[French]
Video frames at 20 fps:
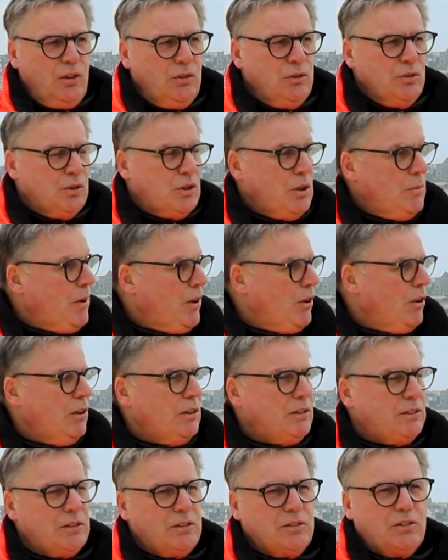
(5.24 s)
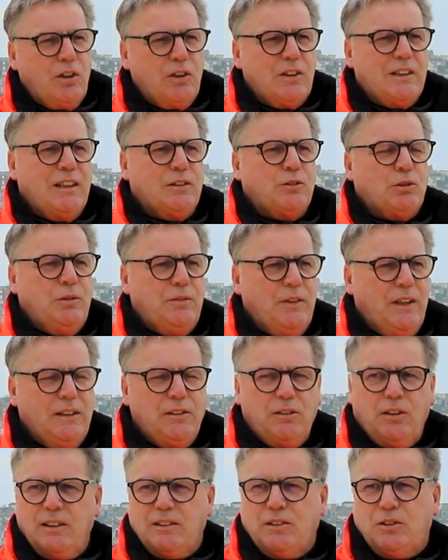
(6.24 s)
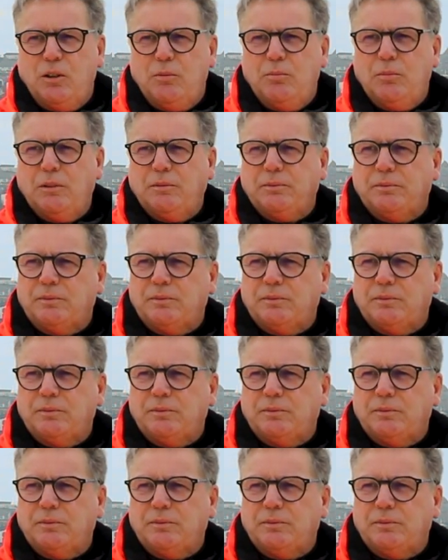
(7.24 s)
Nous sommes à Holt, dans le 80, dans la Somme.